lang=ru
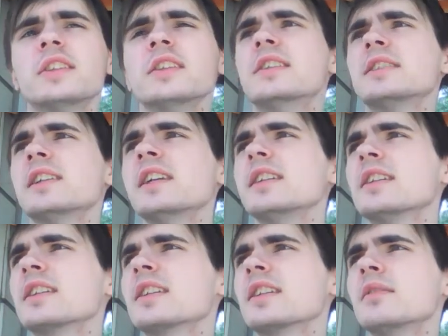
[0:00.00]

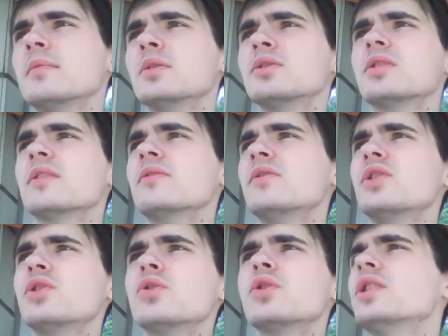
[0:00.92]
играть на камеру, там
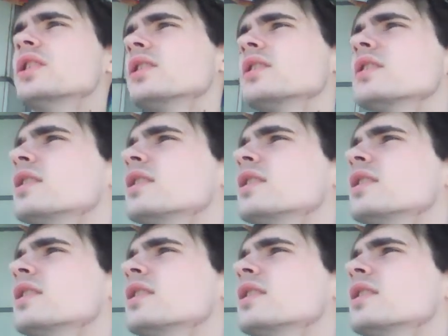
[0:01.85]
все делать.